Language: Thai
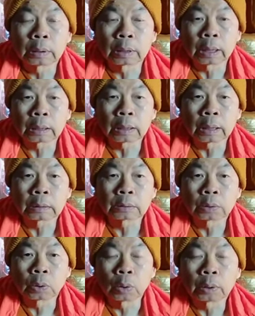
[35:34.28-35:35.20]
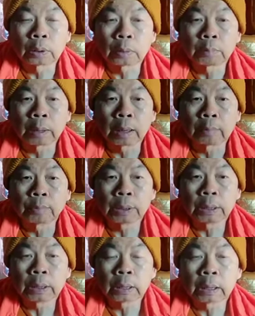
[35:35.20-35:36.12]
งานการสอนในมหาวิ
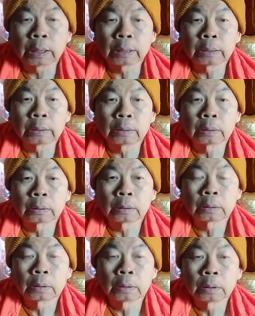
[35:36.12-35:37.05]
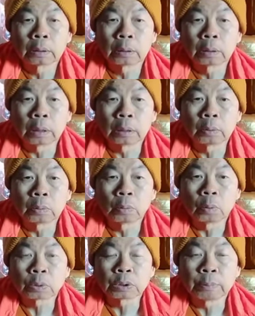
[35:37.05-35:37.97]
ทยาลัย อายุห
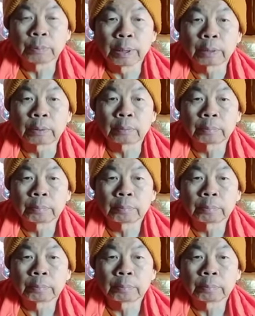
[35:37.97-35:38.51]
กสิบเอ็ด